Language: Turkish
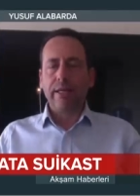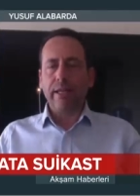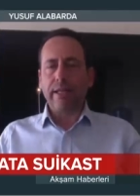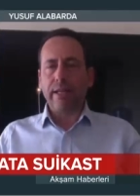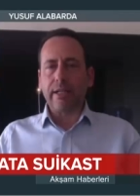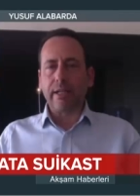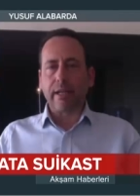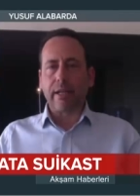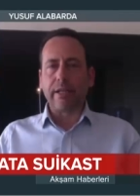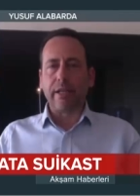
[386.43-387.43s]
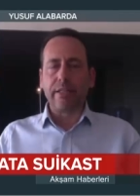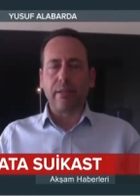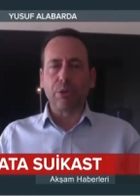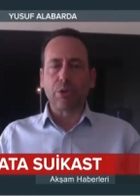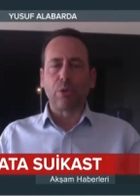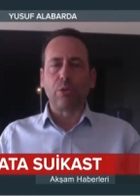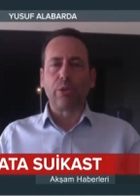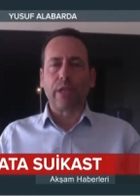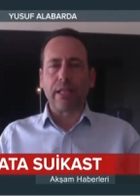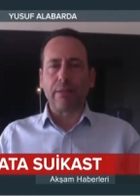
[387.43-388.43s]
yeteri kadar yayınlamış
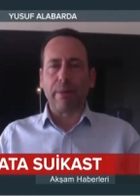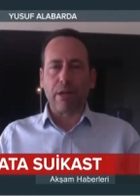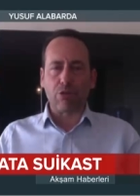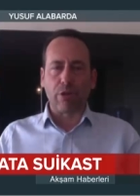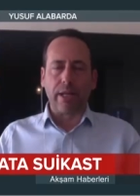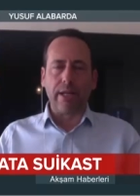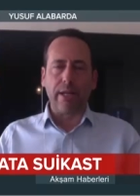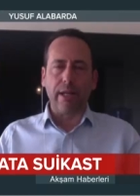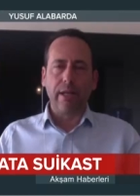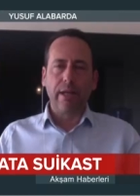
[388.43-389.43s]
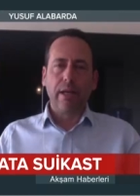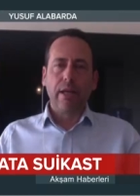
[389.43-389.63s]
olduğu kendi personeline